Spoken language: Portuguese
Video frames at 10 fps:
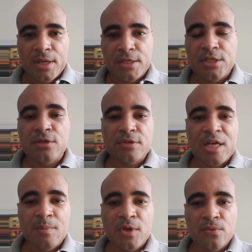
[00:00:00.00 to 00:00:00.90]
a gente não
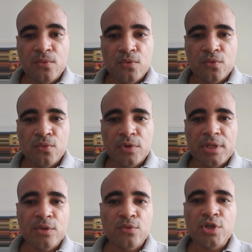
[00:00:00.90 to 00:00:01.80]
sabe que o, o
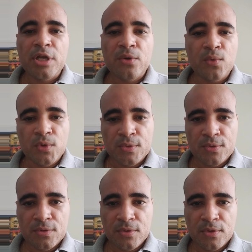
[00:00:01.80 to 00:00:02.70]
tanto de
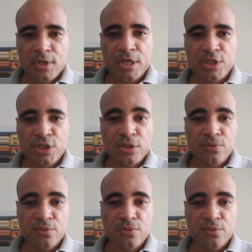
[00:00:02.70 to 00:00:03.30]
recursos que a gente,